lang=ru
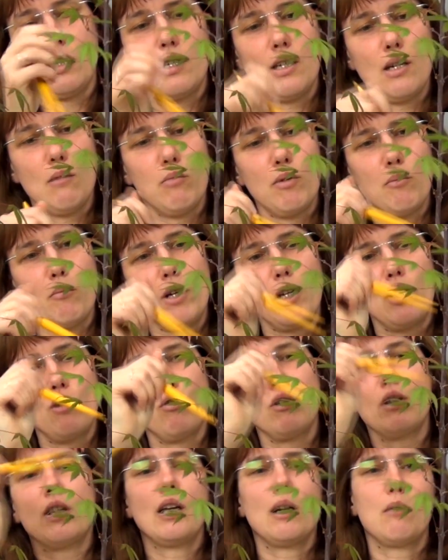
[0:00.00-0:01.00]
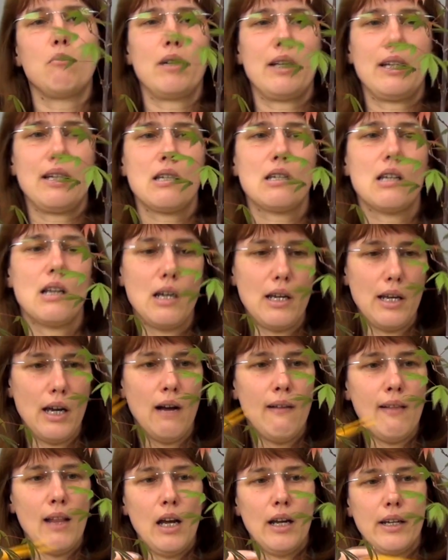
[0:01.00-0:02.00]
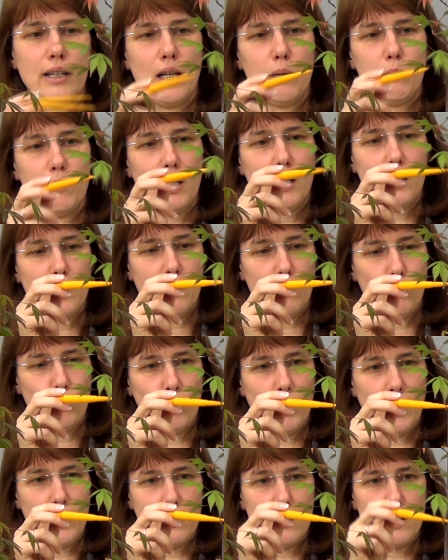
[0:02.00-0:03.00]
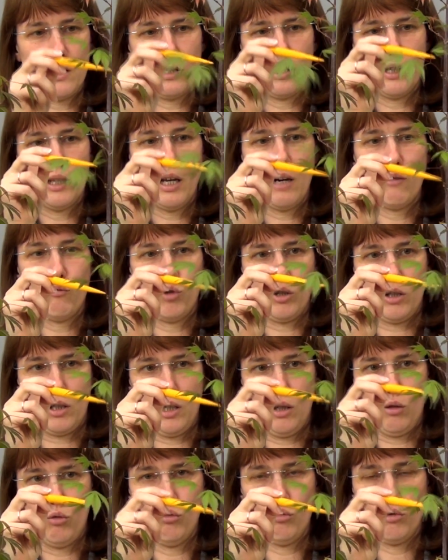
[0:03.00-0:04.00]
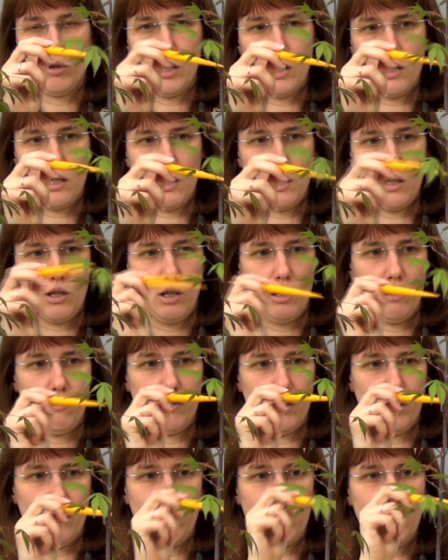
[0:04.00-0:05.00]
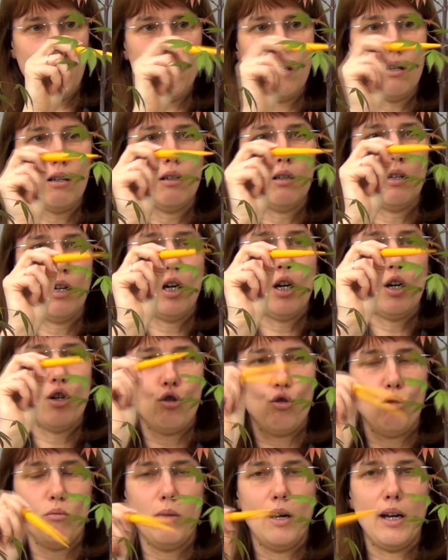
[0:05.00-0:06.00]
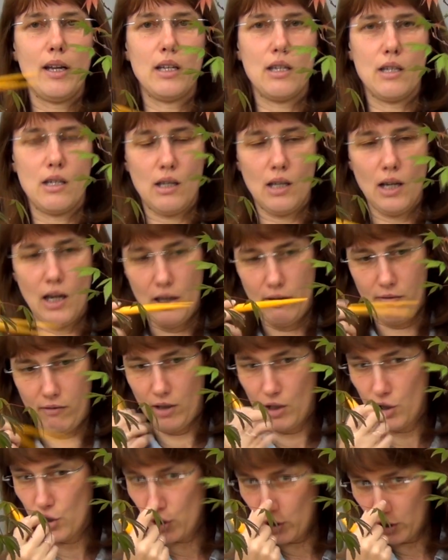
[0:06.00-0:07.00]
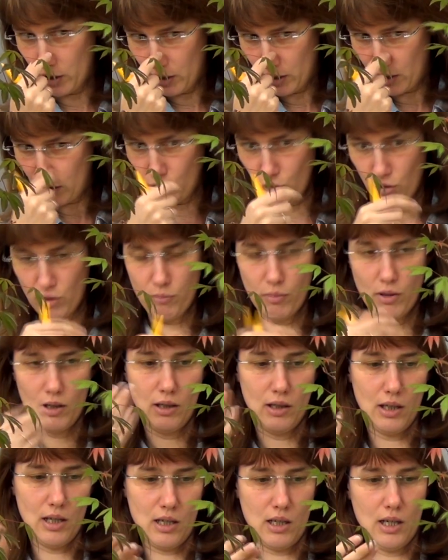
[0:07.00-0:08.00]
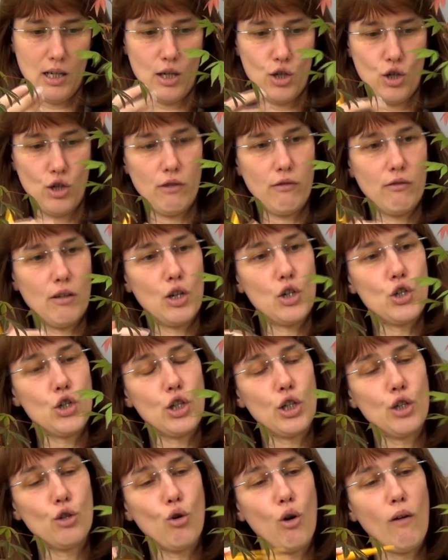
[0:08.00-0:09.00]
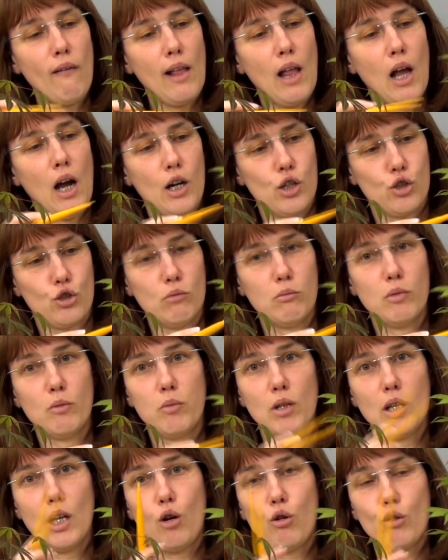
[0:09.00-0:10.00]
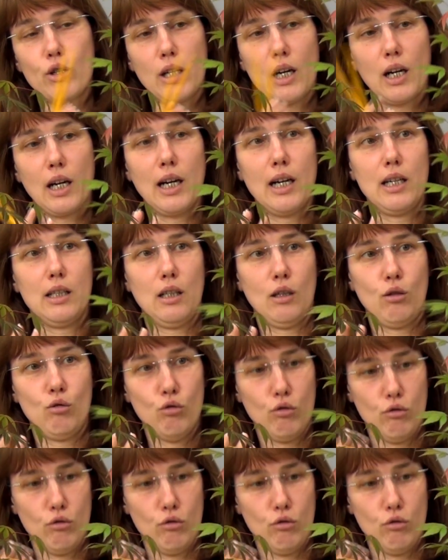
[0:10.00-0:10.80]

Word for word: Где бы мы ее ни обрезали, нам надо уходить на вот какую-то из этих ветвей, чтобы они стали вершиной, то есть переназначить вершину, чтобы была хоть какая-то